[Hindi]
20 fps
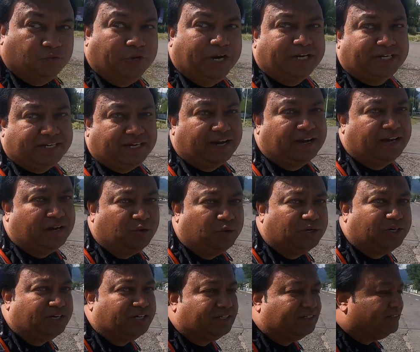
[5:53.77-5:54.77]
वेट करना
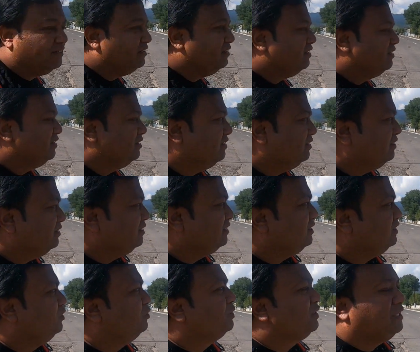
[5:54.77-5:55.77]
होगा
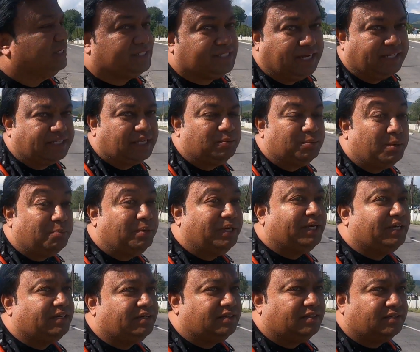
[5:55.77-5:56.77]
क्योंकि साथे में
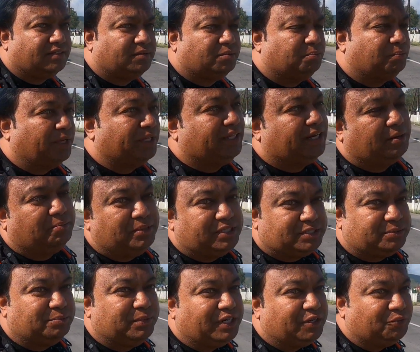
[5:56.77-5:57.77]
भी पंद्रह
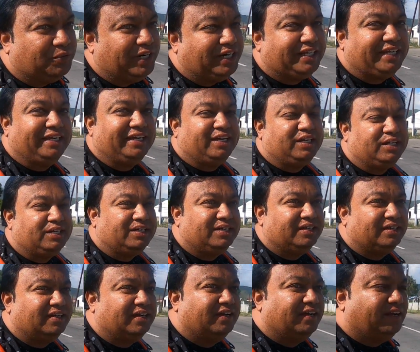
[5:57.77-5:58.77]
बीस मिनट वेट किया
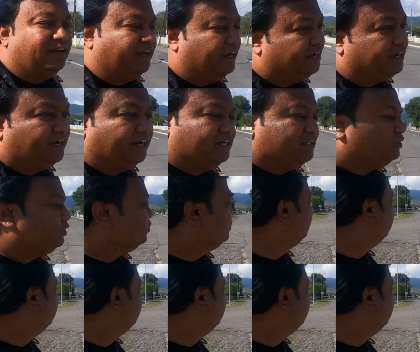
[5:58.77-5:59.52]
एक गाड़ी तो